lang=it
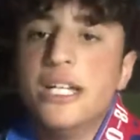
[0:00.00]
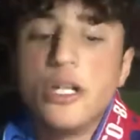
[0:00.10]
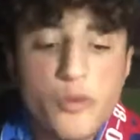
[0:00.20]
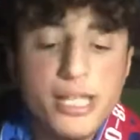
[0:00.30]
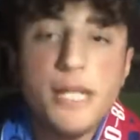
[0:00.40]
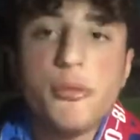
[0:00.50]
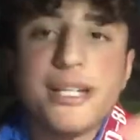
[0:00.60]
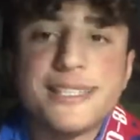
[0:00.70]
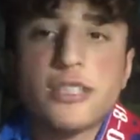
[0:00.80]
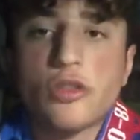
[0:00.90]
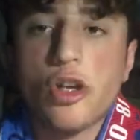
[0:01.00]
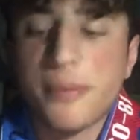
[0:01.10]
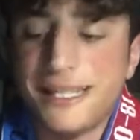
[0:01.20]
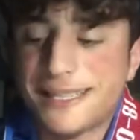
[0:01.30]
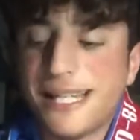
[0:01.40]
quindi pure se sono
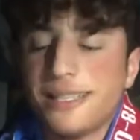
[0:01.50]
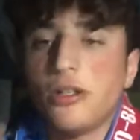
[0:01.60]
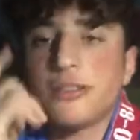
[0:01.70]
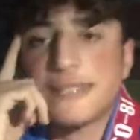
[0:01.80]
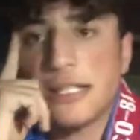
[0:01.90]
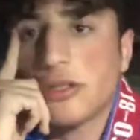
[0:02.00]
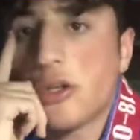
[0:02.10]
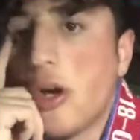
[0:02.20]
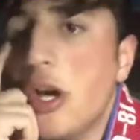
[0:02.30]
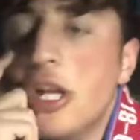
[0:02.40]
pressati non sentono,